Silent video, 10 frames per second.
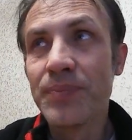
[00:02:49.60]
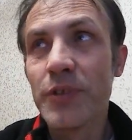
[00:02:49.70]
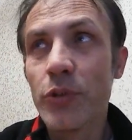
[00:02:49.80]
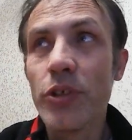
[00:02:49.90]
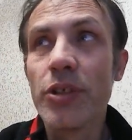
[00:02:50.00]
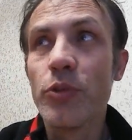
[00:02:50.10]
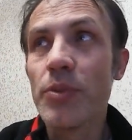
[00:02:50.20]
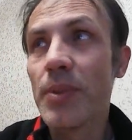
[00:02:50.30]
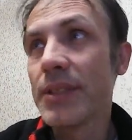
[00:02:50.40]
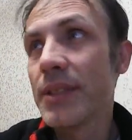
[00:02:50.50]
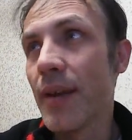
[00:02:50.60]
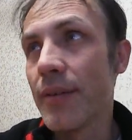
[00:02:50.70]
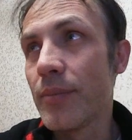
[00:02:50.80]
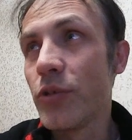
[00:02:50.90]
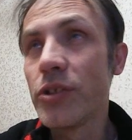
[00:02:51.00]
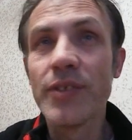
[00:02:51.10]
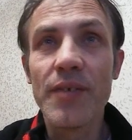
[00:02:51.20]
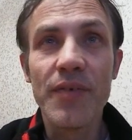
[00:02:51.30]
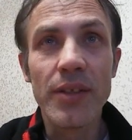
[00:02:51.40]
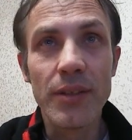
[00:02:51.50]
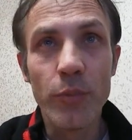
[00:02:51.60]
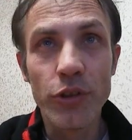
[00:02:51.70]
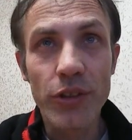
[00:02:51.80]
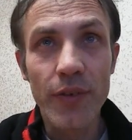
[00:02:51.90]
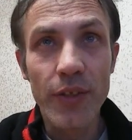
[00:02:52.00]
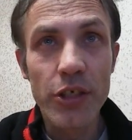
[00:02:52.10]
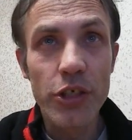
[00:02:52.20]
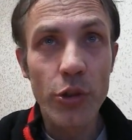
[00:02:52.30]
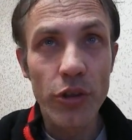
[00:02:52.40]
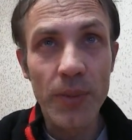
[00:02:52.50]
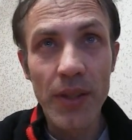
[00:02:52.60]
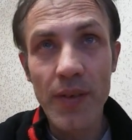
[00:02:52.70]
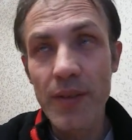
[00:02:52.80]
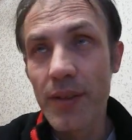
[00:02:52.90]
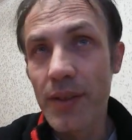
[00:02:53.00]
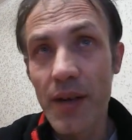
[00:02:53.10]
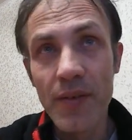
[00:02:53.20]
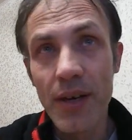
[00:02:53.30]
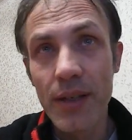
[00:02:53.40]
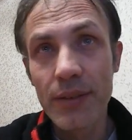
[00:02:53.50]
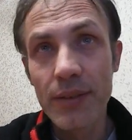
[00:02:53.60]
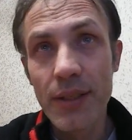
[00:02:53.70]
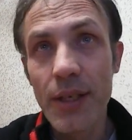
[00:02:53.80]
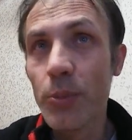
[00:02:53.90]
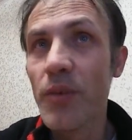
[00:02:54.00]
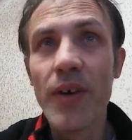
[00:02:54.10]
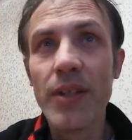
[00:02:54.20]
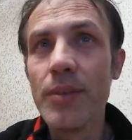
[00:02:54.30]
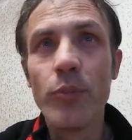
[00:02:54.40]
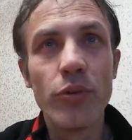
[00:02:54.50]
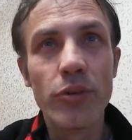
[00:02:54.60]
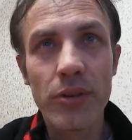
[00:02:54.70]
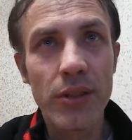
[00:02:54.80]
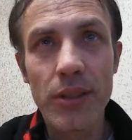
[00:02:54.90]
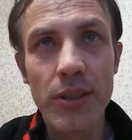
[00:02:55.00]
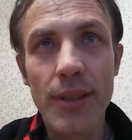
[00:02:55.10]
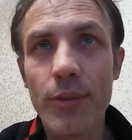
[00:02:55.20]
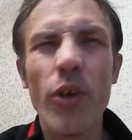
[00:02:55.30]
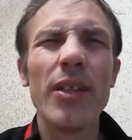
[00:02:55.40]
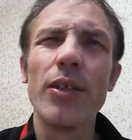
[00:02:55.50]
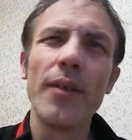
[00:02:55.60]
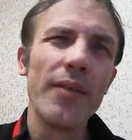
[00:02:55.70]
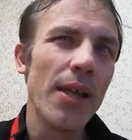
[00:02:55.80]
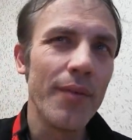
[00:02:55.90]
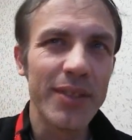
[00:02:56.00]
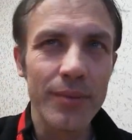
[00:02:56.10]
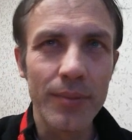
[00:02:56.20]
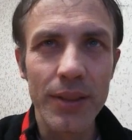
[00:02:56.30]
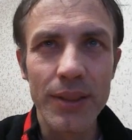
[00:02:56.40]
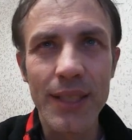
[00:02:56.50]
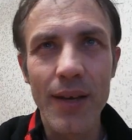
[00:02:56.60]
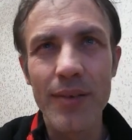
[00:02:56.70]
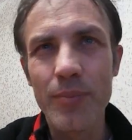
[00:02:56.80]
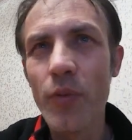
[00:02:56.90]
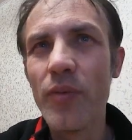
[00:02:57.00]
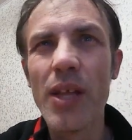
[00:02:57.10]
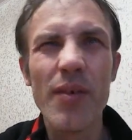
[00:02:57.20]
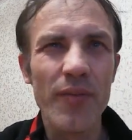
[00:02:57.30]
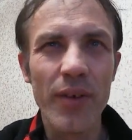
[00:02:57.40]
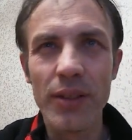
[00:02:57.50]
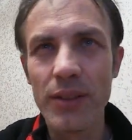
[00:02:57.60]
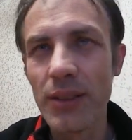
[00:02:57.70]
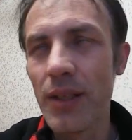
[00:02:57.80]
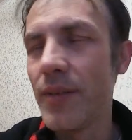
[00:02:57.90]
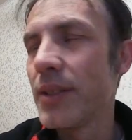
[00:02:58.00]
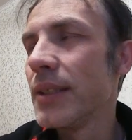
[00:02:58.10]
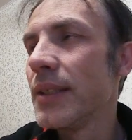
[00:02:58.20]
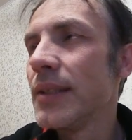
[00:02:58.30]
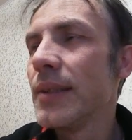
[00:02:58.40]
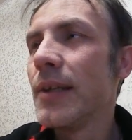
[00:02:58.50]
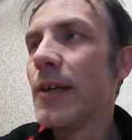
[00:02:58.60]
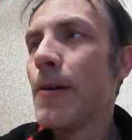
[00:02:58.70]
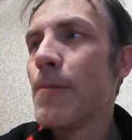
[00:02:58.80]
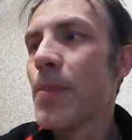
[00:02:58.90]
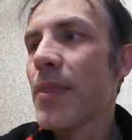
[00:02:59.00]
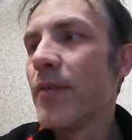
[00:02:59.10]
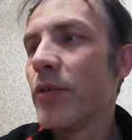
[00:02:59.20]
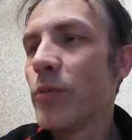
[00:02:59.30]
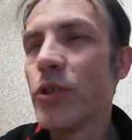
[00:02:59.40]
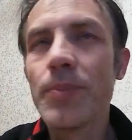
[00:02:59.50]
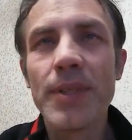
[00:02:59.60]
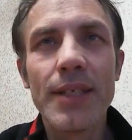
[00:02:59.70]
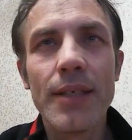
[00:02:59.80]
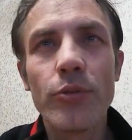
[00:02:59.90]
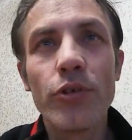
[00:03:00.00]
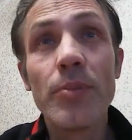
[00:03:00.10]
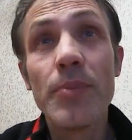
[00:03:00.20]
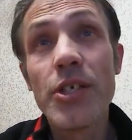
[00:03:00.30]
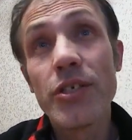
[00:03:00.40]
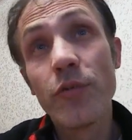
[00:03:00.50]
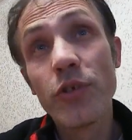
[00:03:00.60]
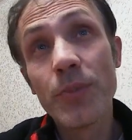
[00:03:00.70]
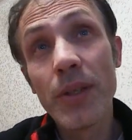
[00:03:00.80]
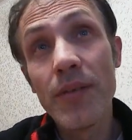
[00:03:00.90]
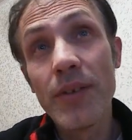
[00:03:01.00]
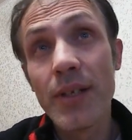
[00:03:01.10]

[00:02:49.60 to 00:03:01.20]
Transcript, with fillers: Что здесь можно поставить? Можно взять фолы больше 24,5, как вариант. Я думаю, фолы будут идти. Но это надо в лаве ставить. Будем в лаве фолы ловить. Ну вот, можно поставить тотал меньше 2,5.